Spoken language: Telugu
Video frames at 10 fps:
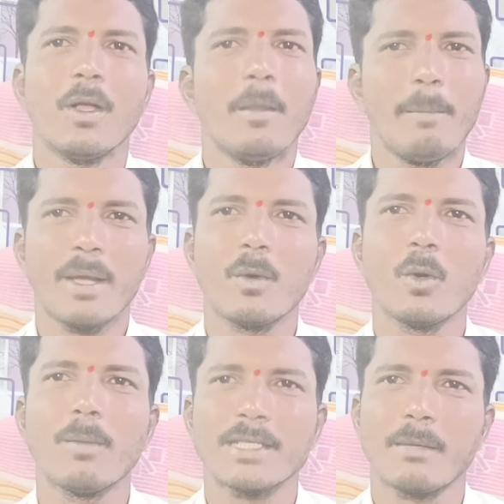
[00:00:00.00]
మీ
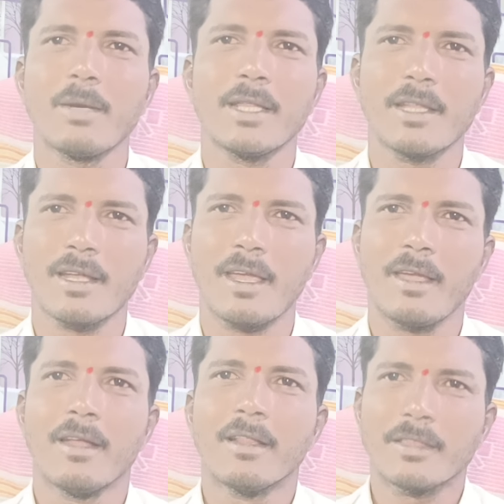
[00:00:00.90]
కుటుంబ సభ్యులందరికీ
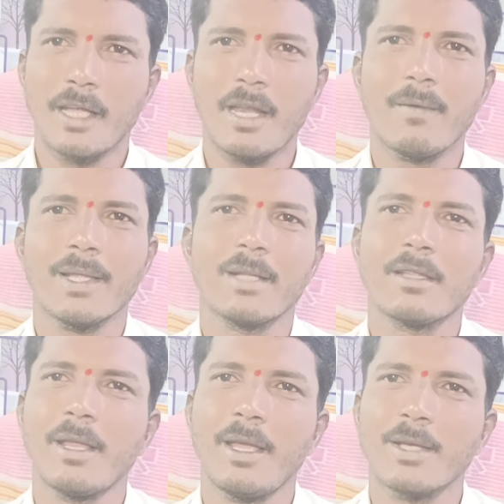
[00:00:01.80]
ధన్యవాదాలు
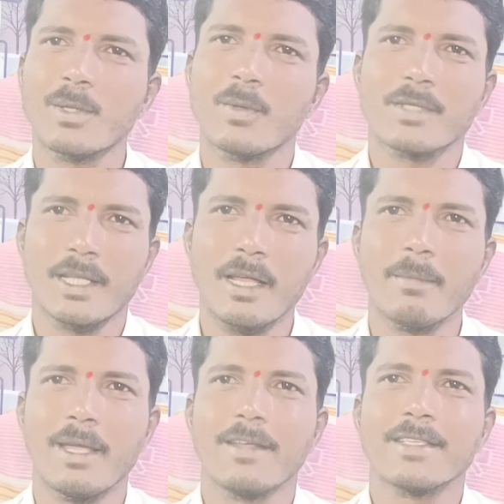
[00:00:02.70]
తెలియజేస్తూ సదామి